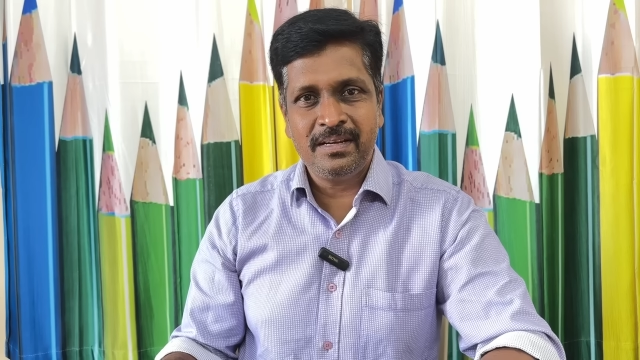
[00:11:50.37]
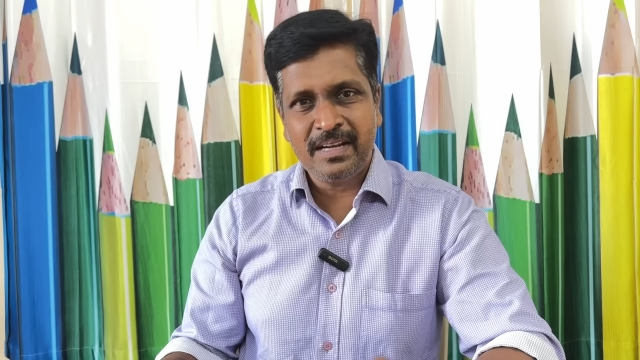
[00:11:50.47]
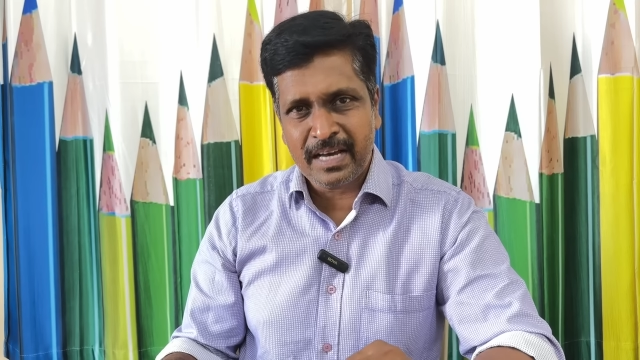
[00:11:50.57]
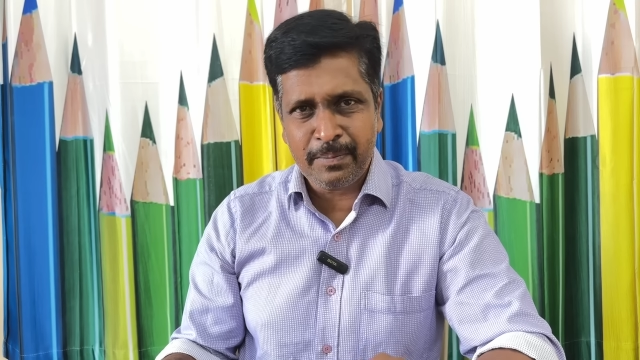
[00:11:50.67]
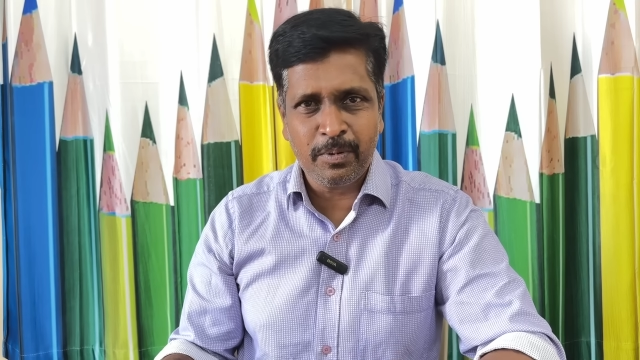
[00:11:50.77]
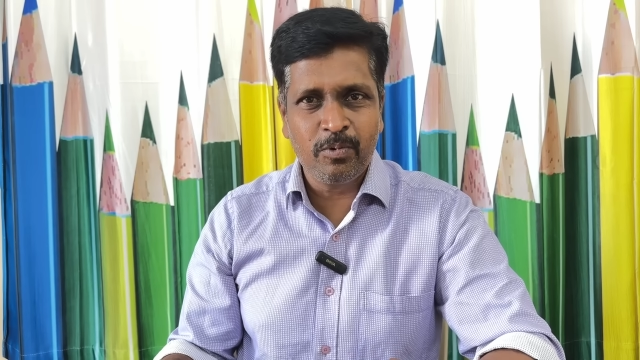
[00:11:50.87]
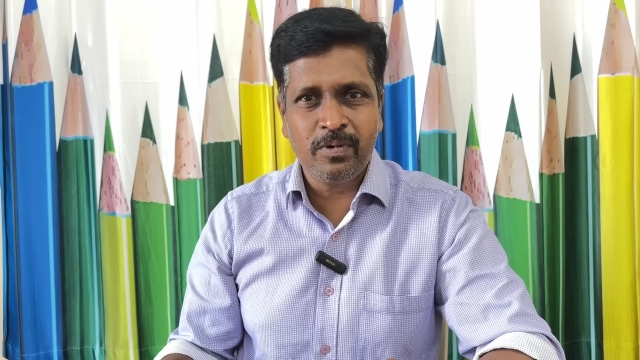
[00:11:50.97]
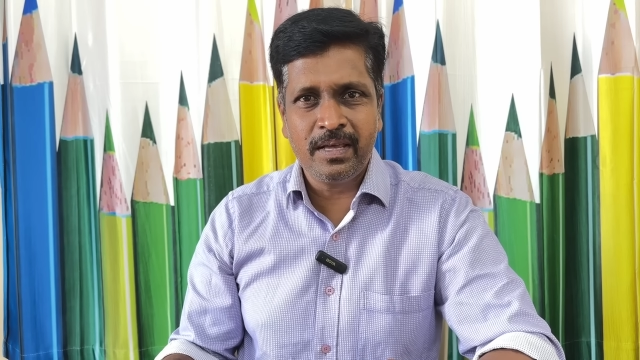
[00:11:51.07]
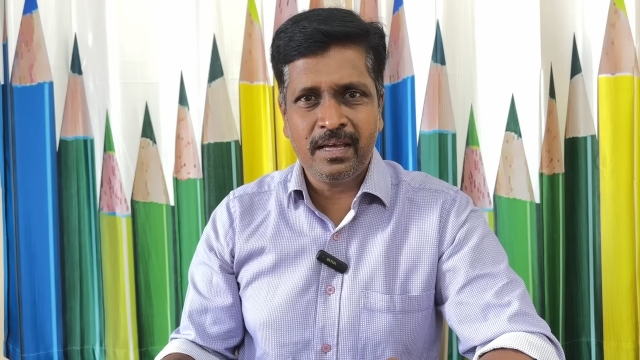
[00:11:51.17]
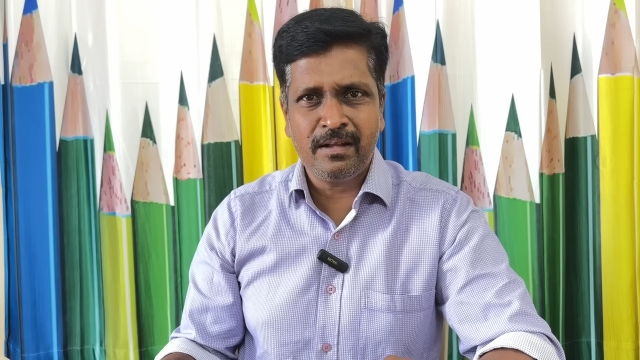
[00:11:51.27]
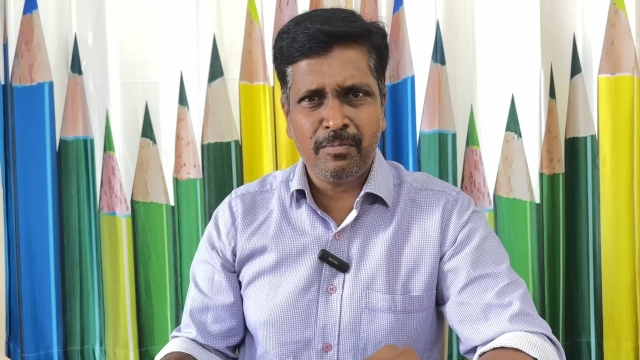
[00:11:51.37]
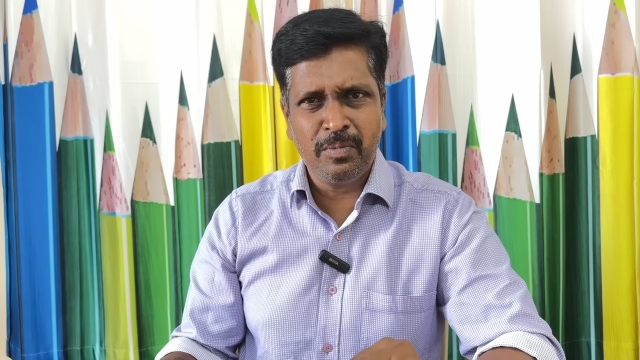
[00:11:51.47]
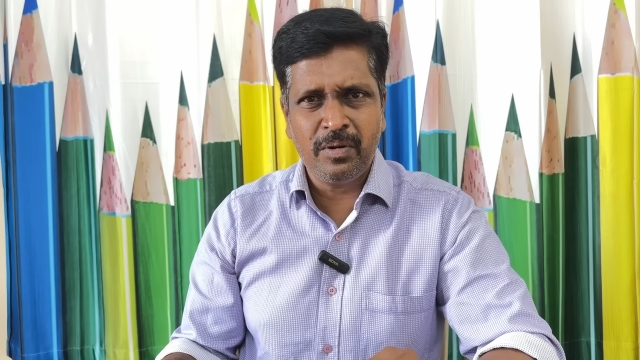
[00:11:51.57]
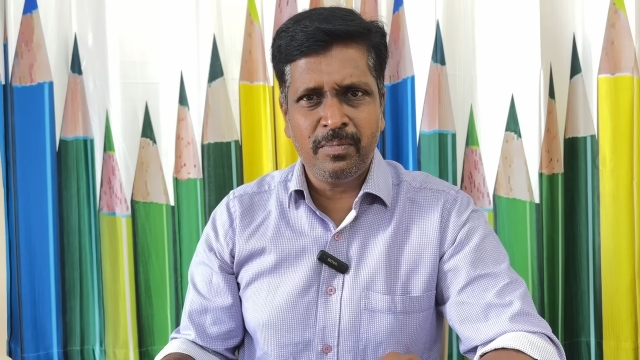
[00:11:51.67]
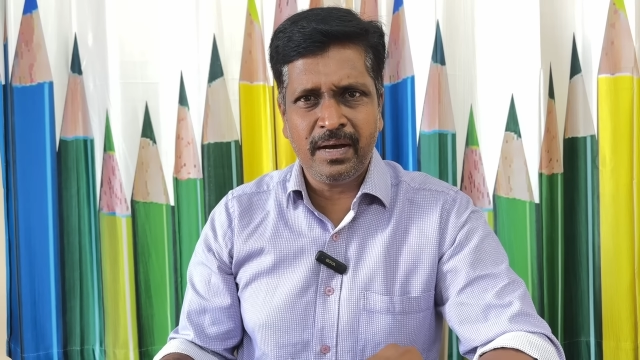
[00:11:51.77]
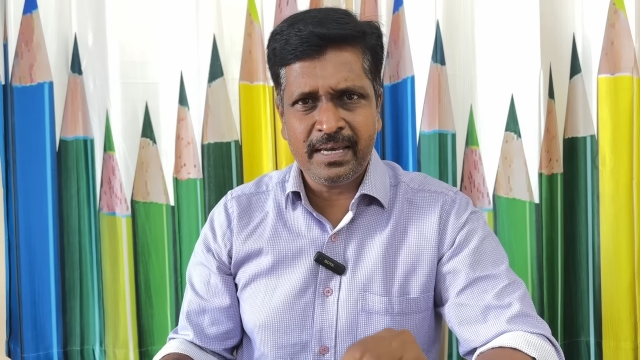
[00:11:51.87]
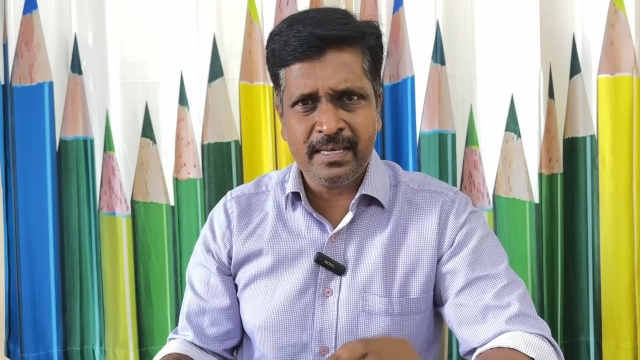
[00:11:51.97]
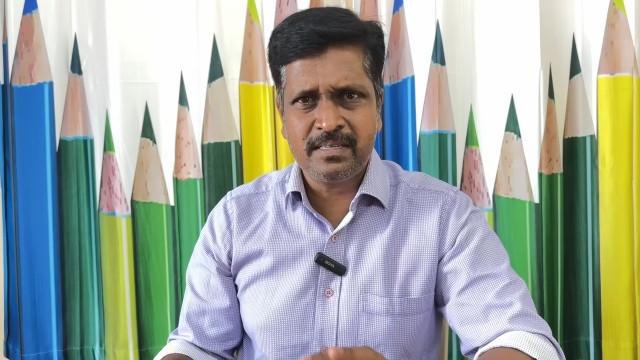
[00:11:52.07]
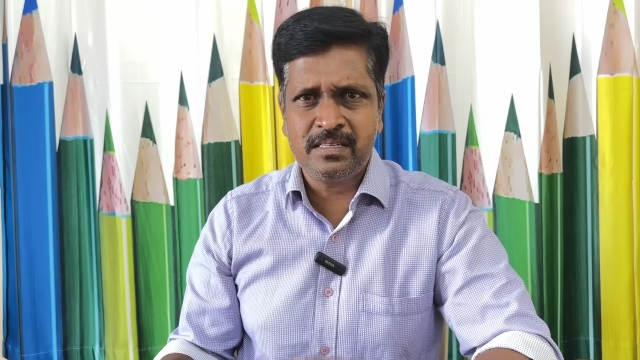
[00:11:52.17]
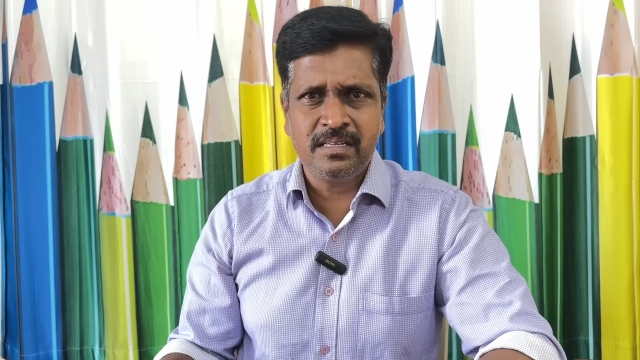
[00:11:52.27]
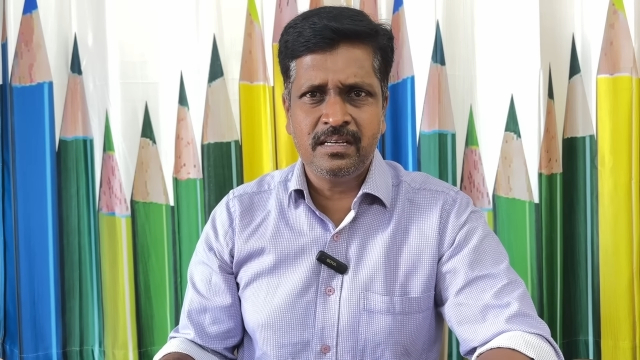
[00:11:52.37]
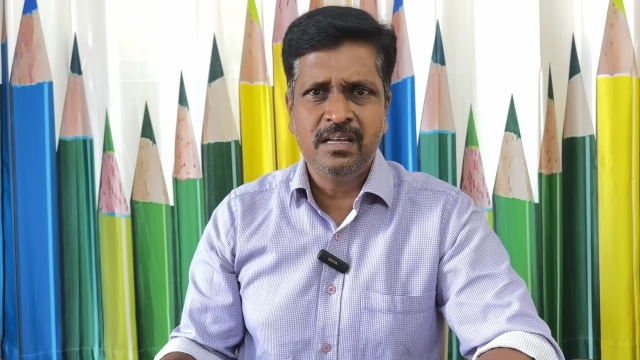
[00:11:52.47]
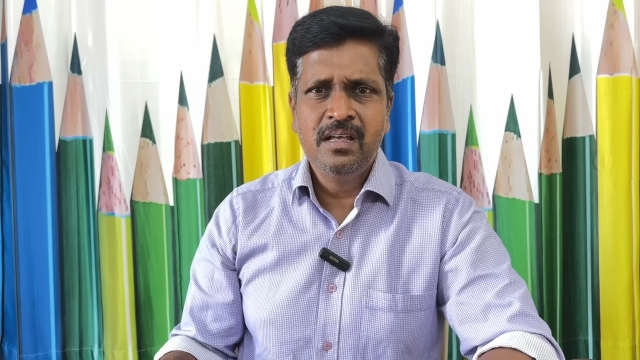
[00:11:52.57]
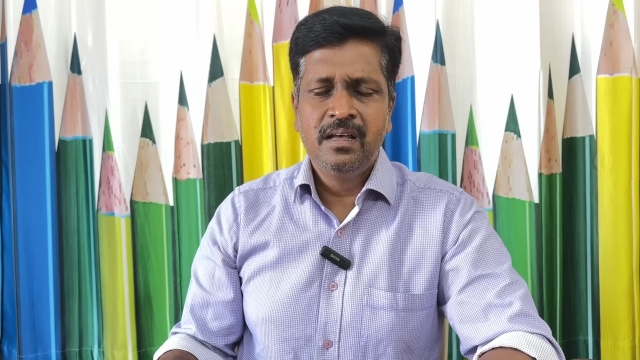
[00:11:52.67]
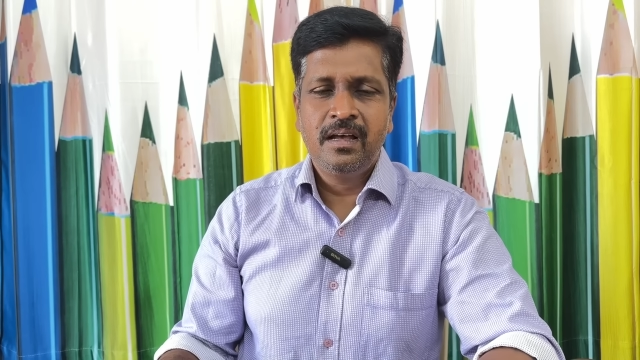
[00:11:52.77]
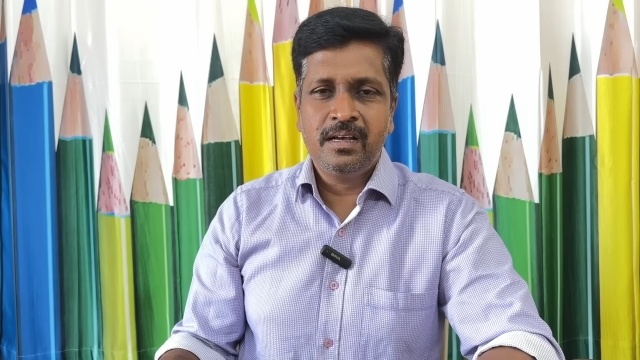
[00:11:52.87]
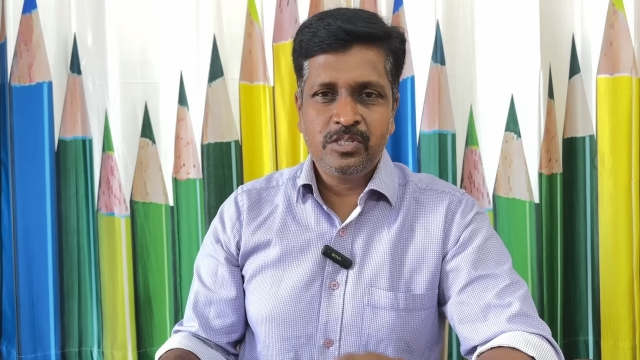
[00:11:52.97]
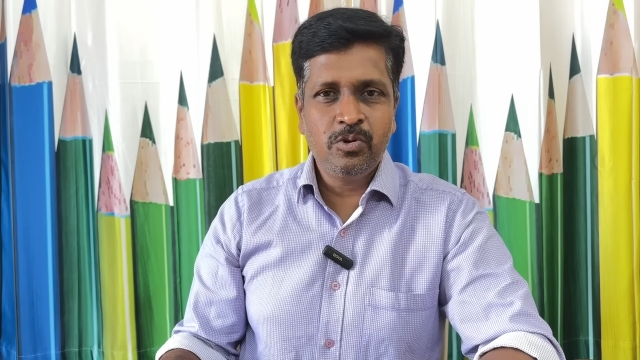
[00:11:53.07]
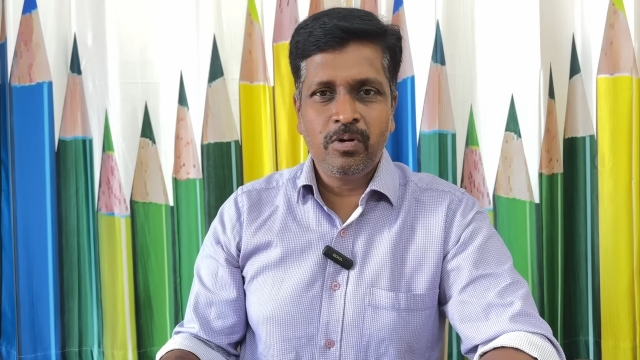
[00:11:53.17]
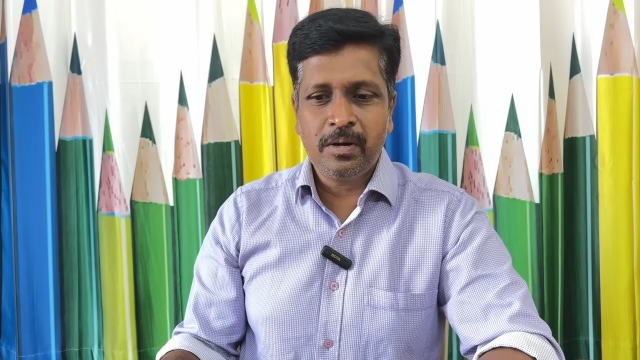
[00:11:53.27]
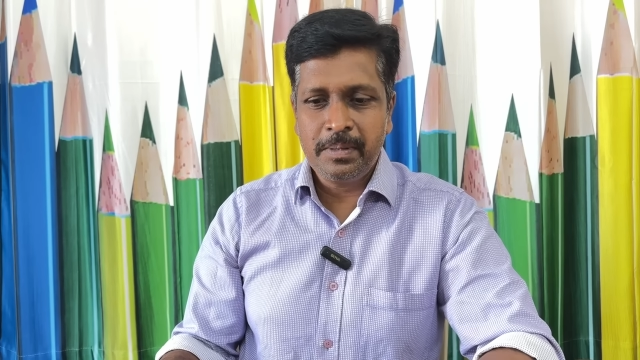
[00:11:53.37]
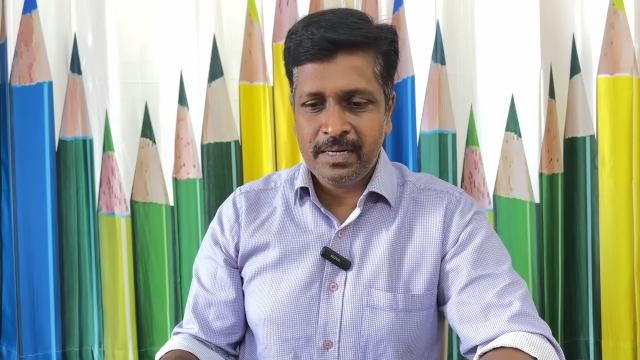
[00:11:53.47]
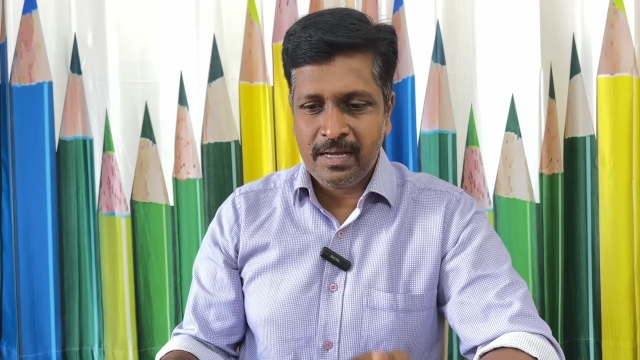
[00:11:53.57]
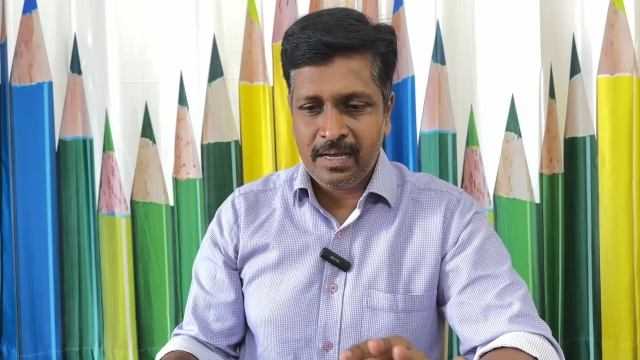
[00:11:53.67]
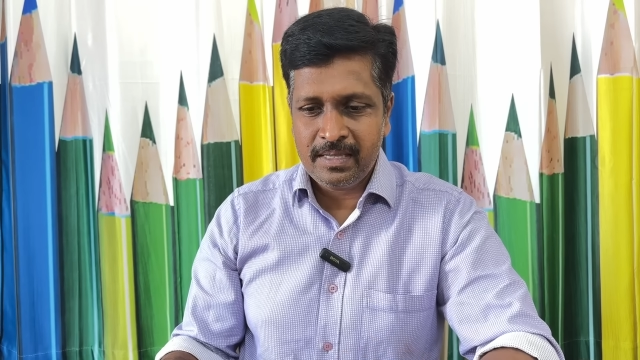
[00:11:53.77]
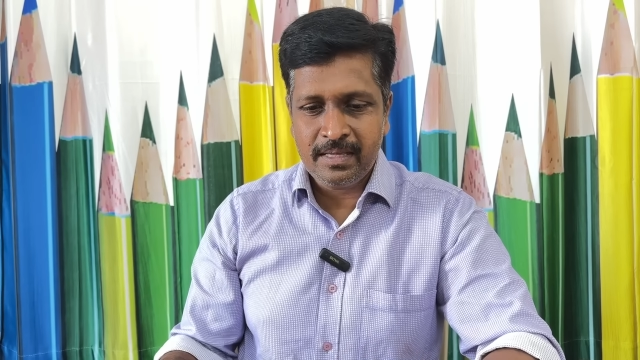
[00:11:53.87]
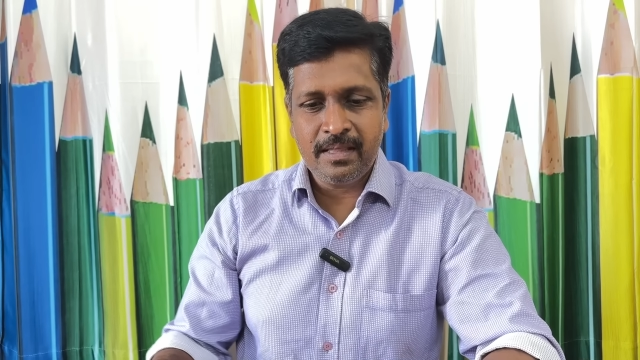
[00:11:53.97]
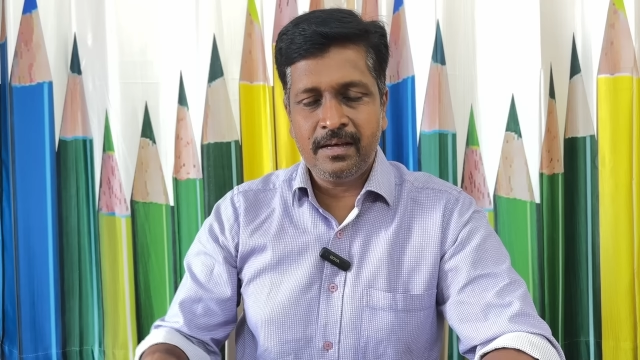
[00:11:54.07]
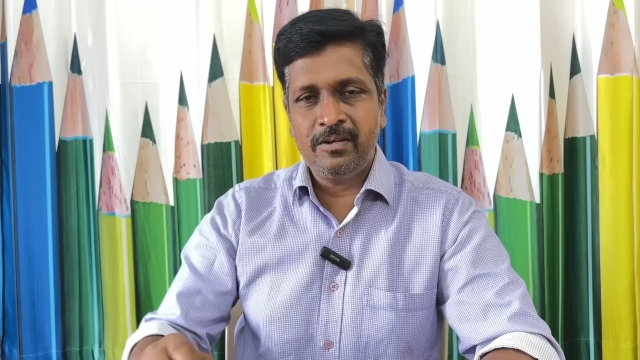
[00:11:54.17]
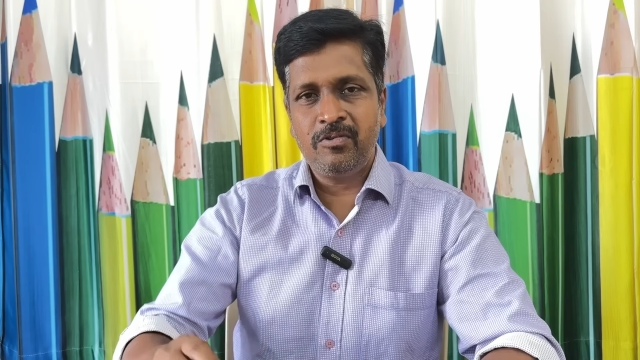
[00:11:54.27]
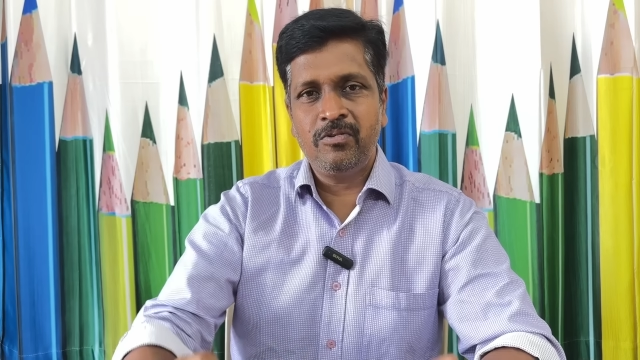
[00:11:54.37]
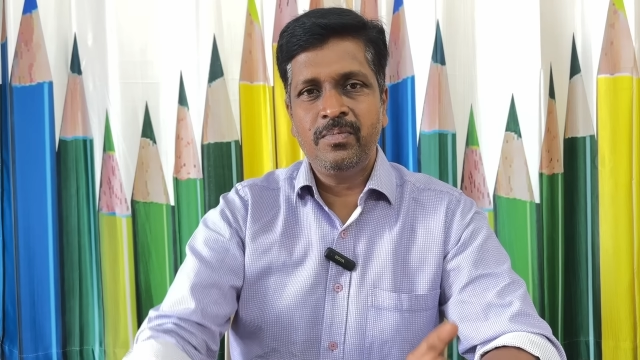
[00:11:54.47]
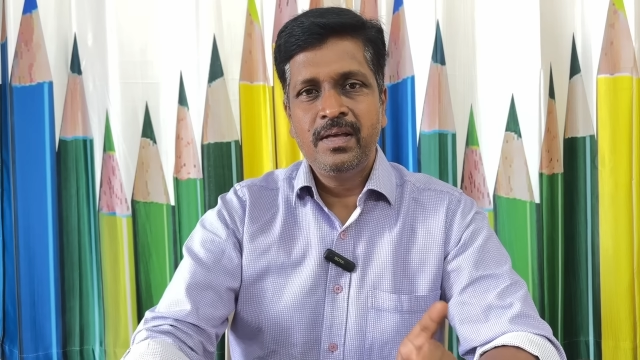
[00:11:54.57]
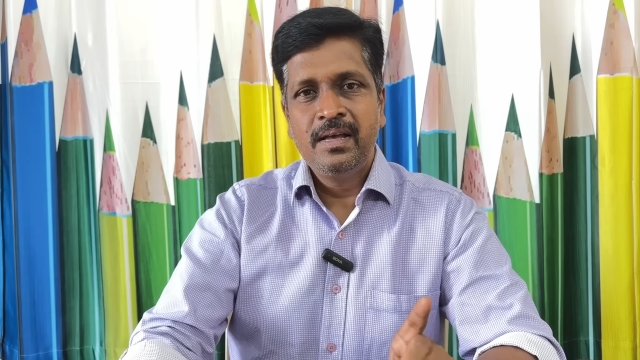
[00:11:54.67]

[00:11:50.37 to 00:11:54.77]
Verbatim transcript: நகைப்புக்குரிய ரொம்ப ரொம்ப ஹையஸ்ட்டு ஜோக் அப்படின்னா இதை தான் இருக்கும்